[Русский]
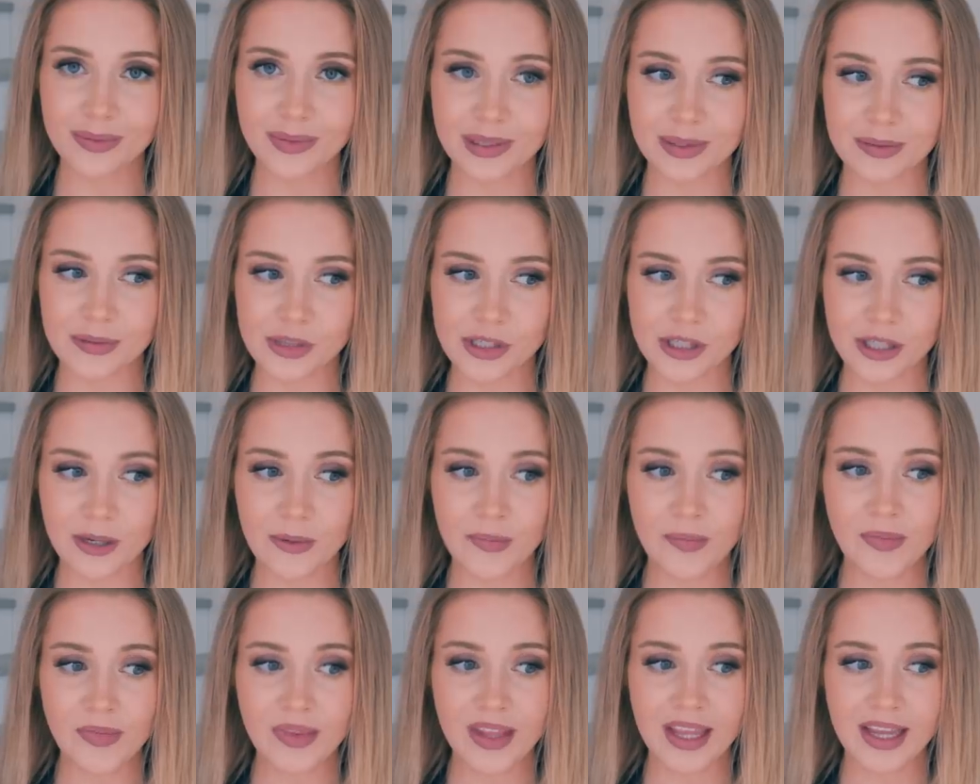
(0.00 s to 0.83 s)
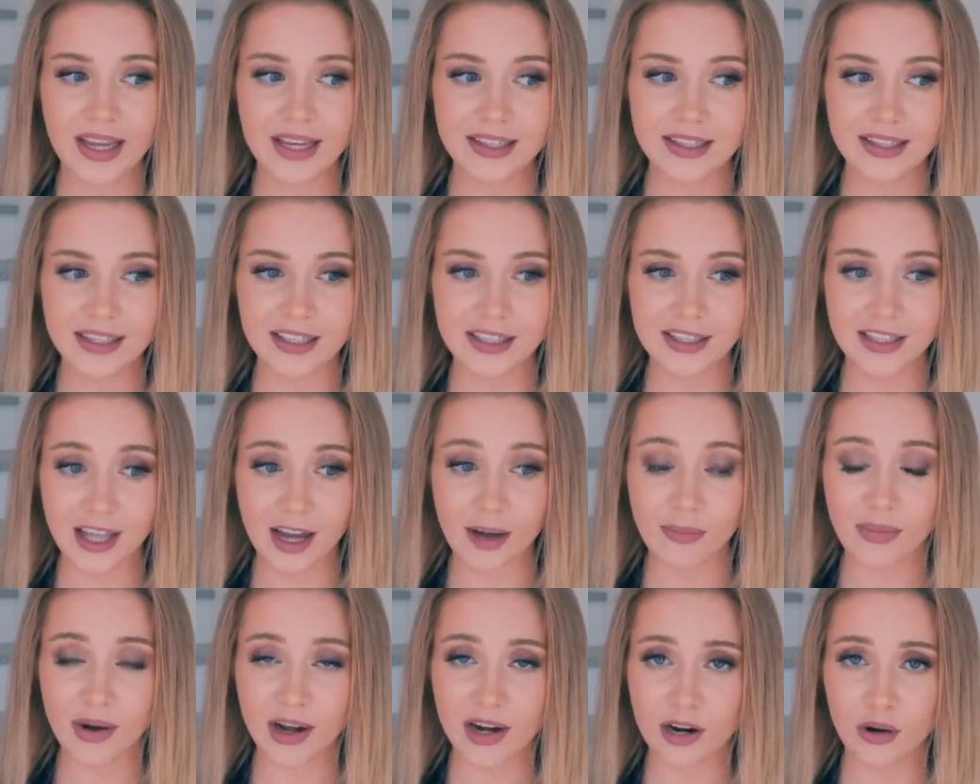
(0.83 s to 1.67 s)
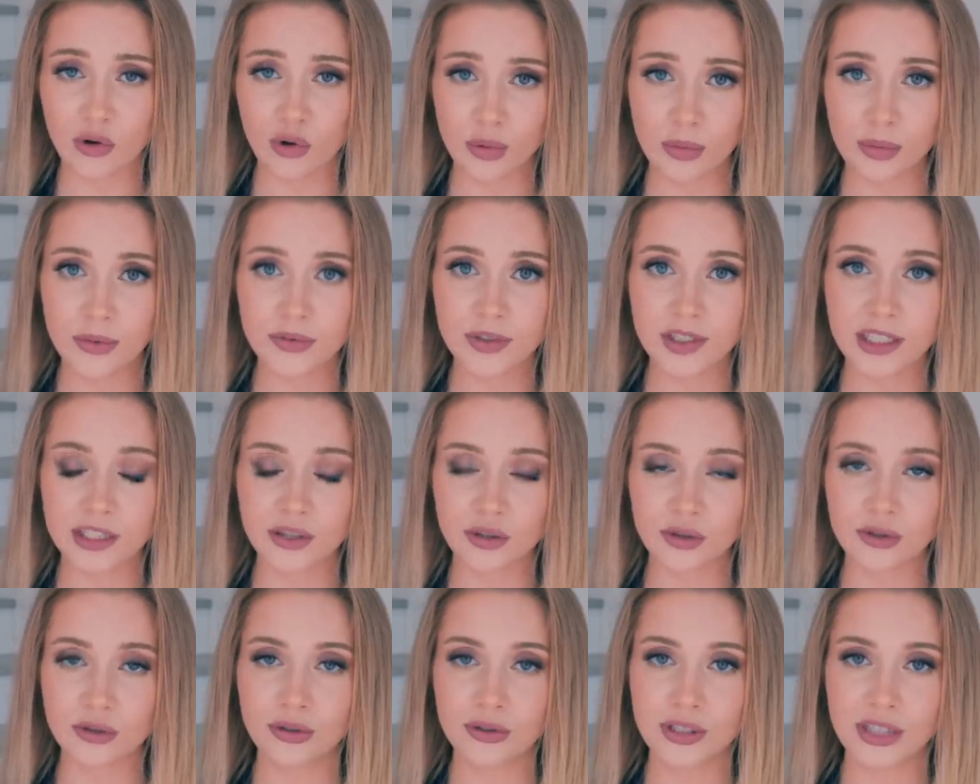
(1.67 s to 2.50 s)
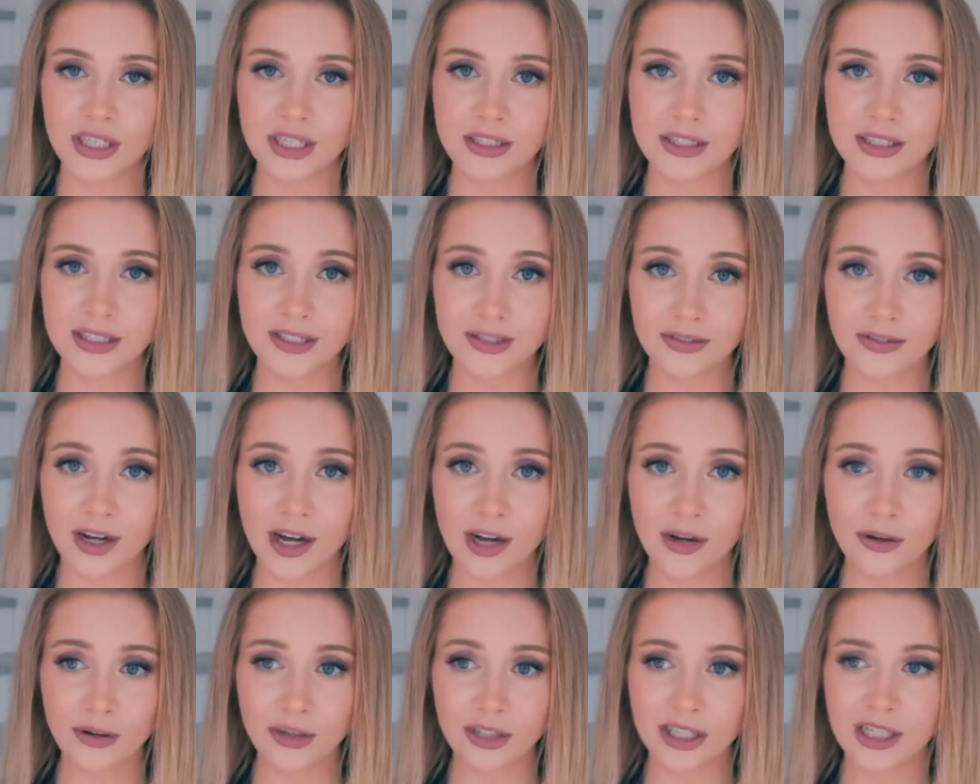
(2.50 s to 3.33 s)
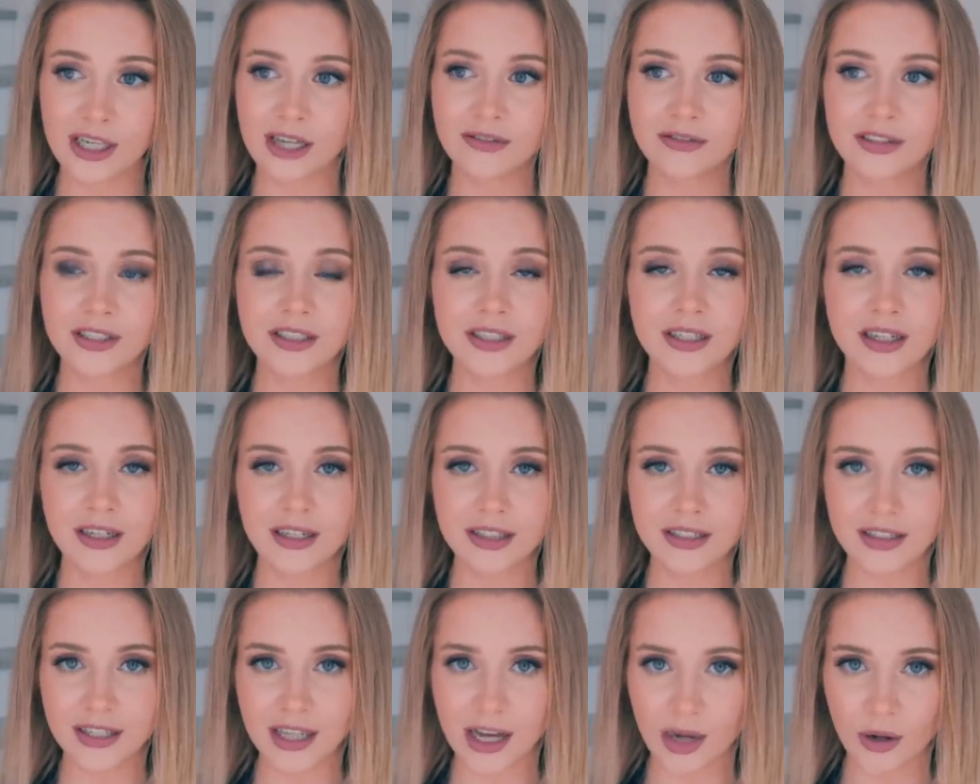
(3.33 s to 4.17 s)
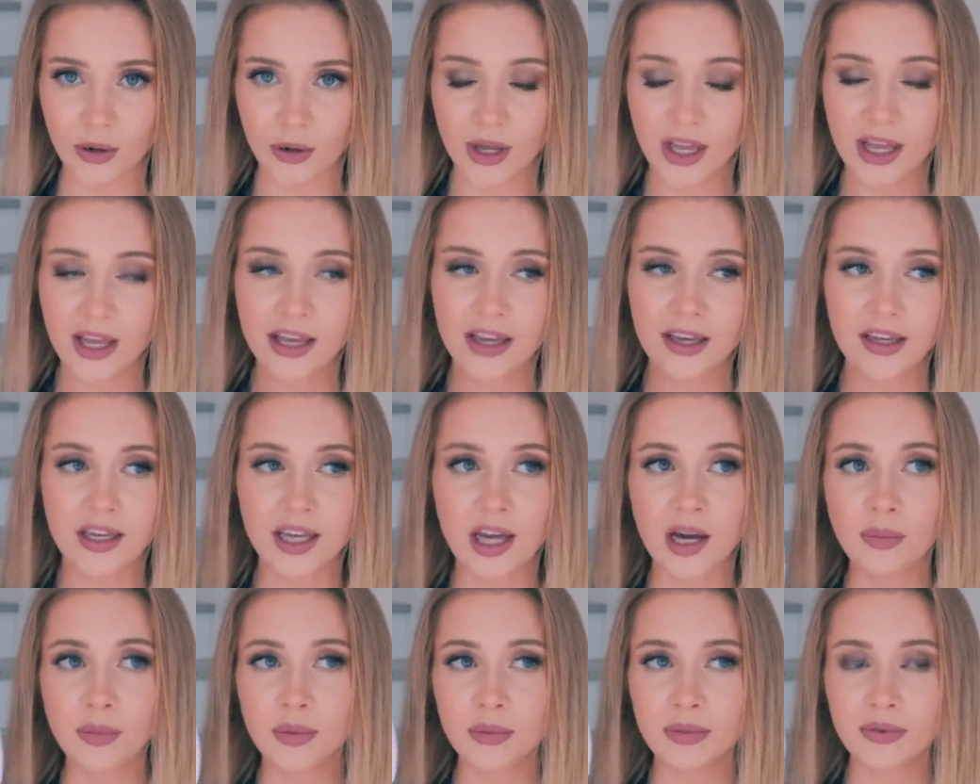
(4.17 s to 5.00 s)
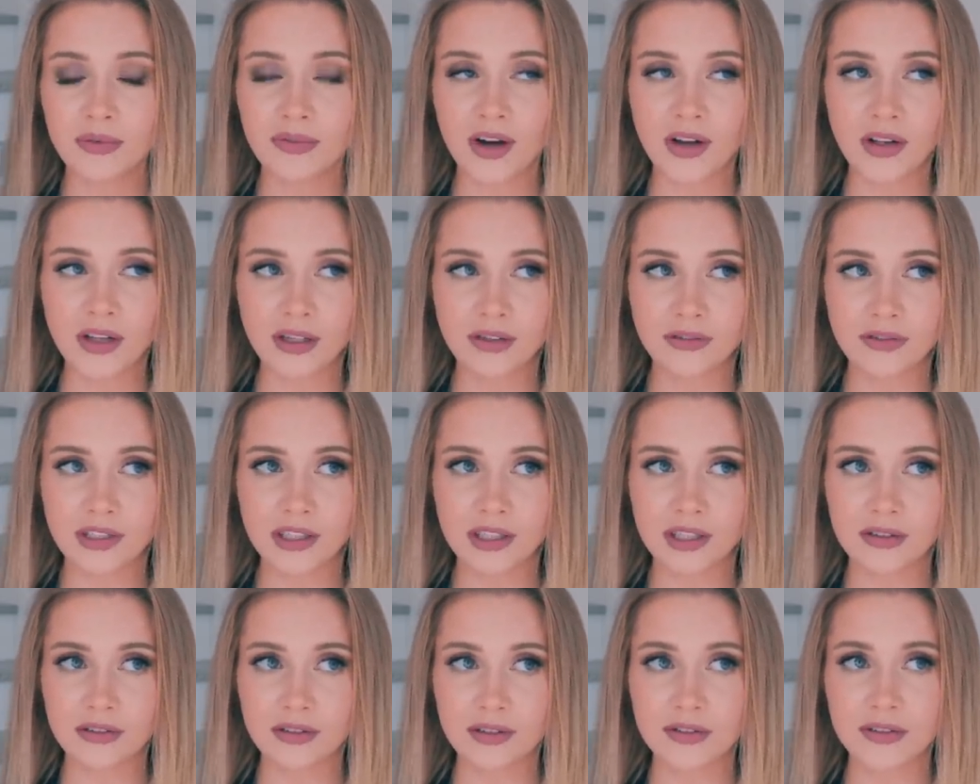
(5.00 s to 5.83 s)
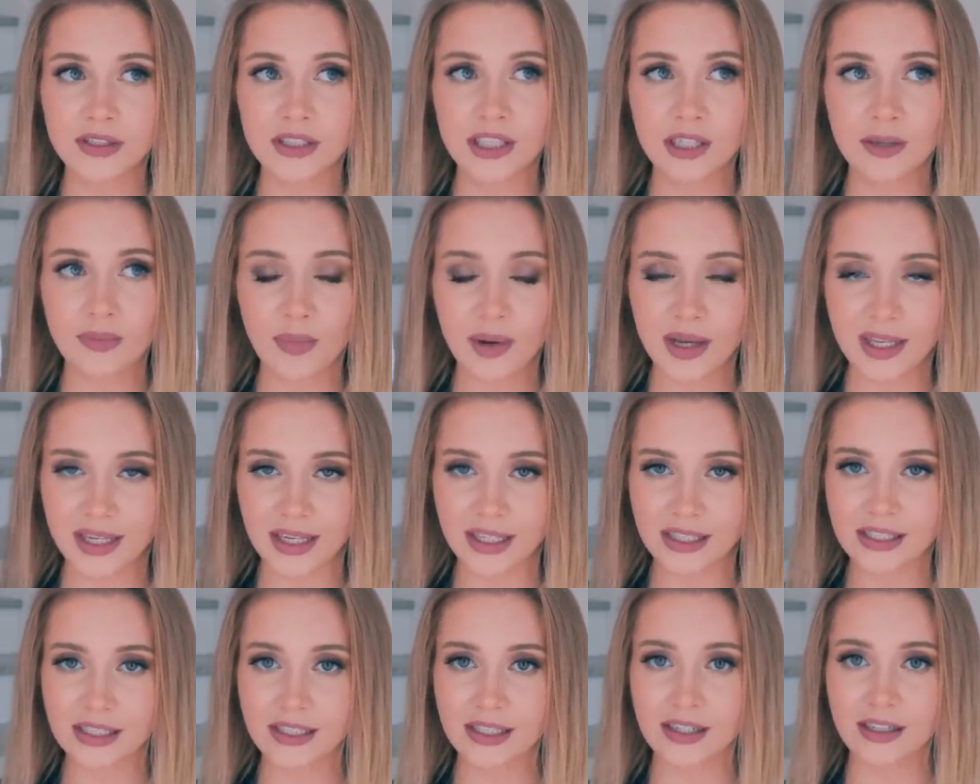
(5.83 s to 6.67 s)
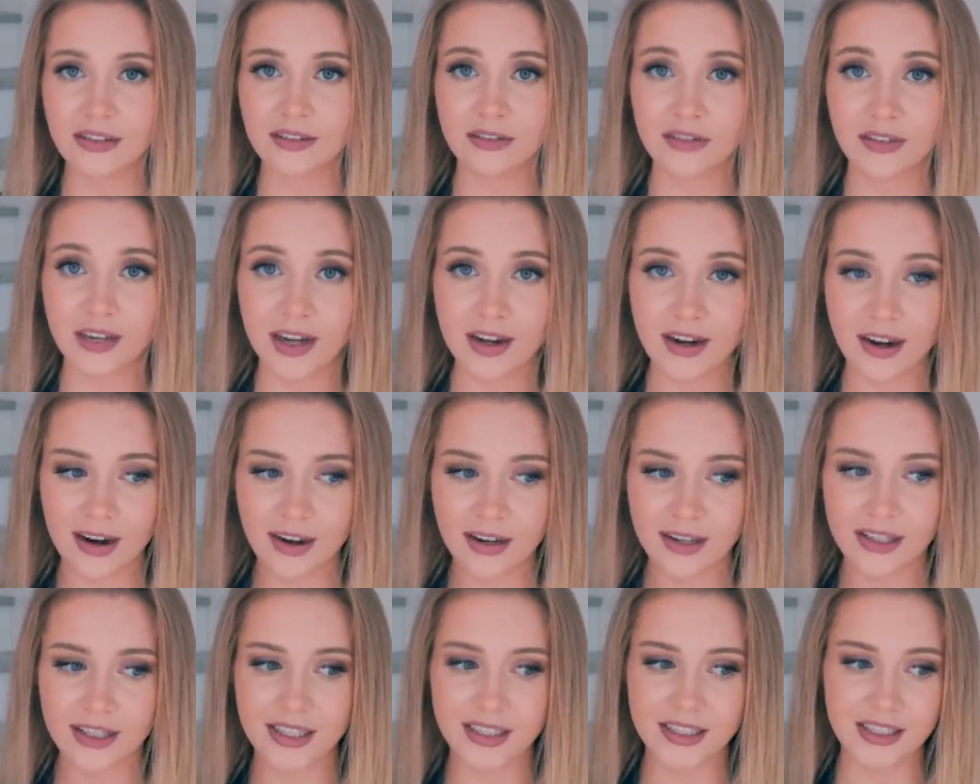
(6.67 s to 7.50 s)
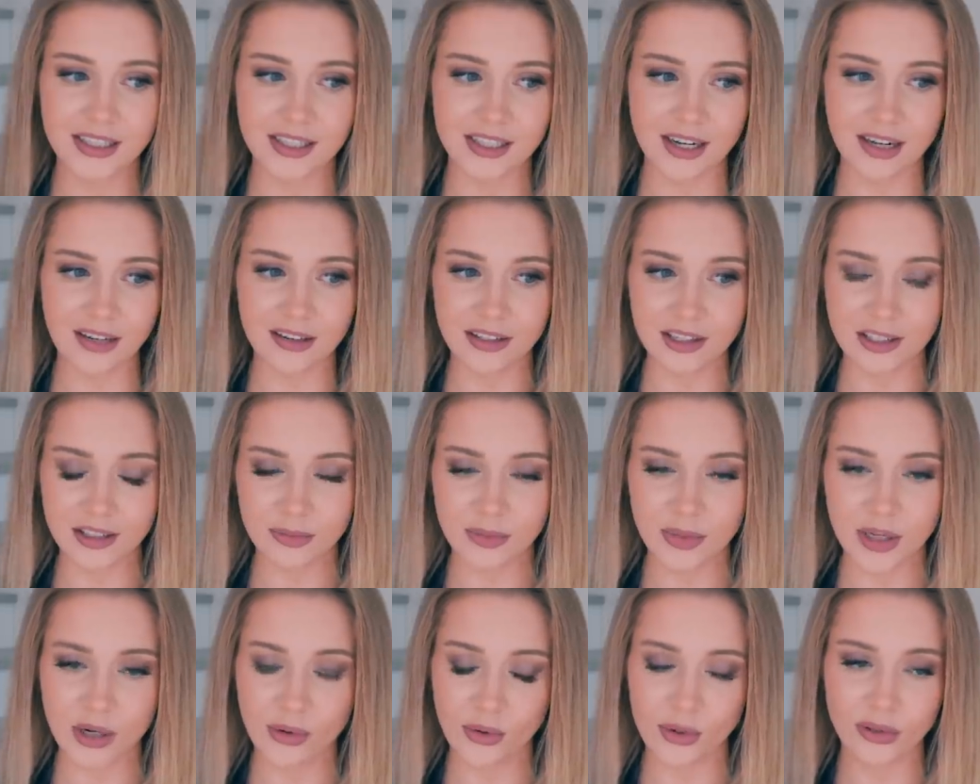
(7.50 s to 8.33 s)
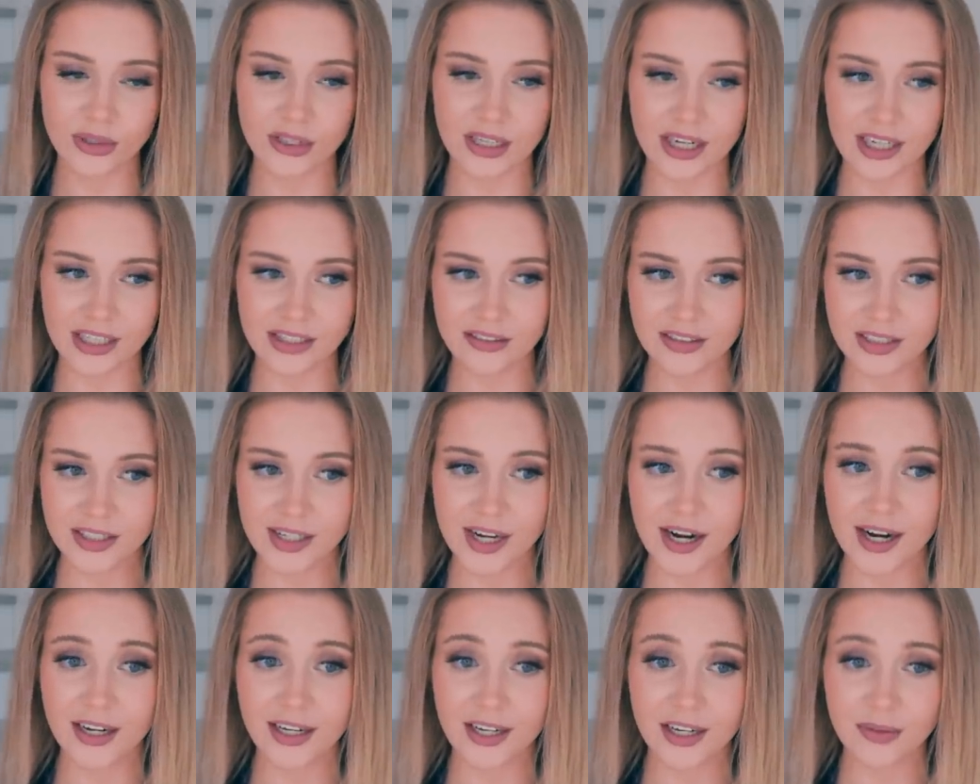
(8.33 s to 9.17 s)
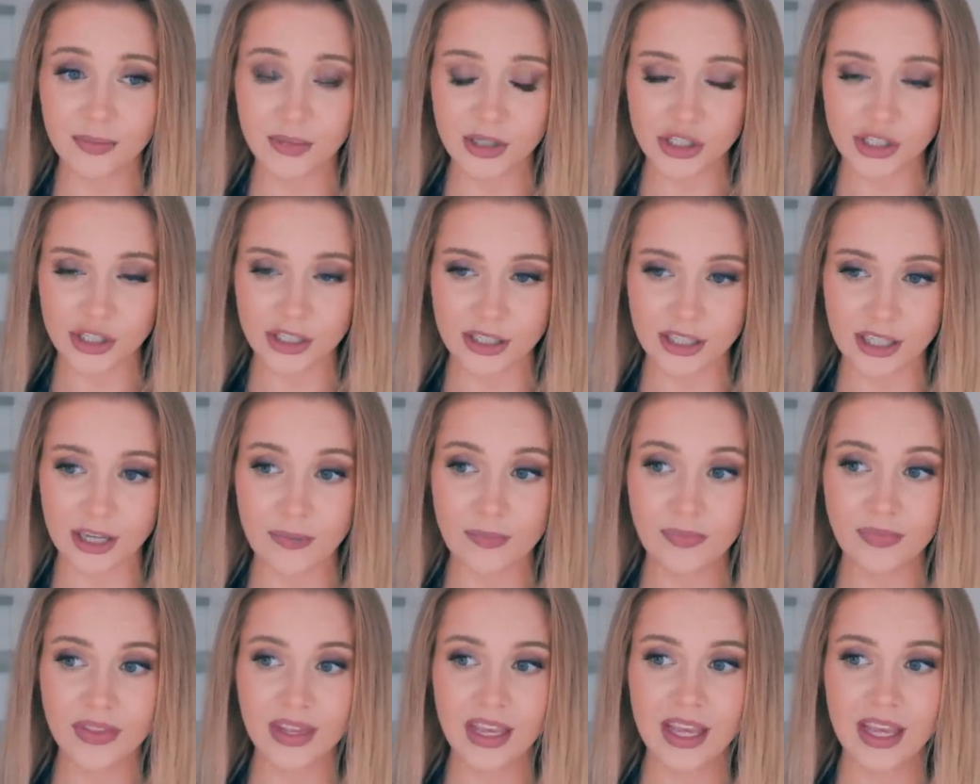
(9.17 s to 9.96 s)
потому что это та пара обуви, которую я надеваю, и я в них летаю. Я побывала в них во всех поездках, в горах, я стирала их миллион раз в стиральной машине.